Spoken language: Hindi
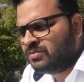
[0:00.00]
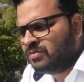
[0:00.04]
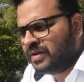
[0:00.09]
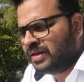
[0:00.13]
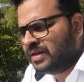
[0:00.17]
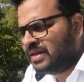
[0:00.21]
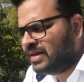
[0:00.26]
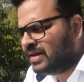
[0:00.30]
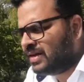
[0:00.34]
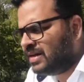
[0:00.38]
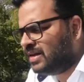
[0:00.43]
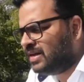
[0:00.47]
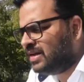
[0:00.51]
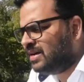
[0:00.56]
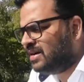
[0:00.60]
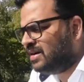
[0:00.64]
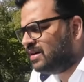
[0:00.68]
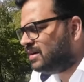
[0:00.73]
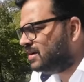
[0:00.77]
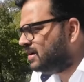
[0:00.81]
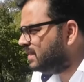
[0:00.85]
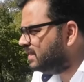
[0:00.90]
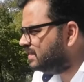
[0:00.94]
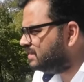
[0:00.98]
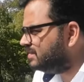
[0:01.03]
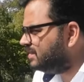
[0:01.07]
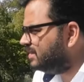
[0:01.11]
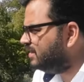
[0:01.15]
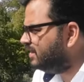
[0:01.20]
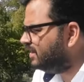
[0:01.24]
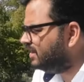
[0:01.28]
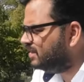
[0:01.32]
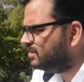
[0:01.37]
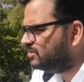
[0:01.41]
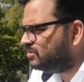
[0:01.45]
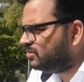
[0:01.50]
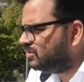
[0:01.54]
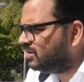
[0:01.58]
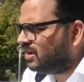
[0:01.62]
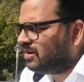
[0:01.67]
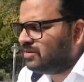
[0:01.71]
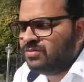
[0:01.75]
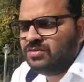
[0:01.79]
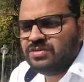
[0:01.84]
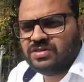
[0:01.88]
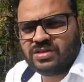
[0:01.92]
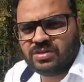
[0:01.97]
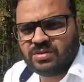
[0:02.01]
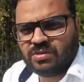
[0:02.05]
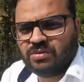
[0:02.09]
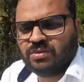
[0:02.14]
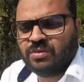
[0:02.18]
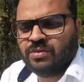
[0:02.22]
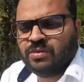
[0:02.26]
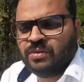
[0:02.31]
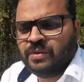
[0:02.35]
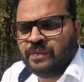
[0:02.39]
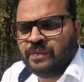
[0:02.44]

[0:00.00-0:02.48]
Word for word: वेदर है यहाँ का ऐसा नहीं है जो क्लाउड्स हों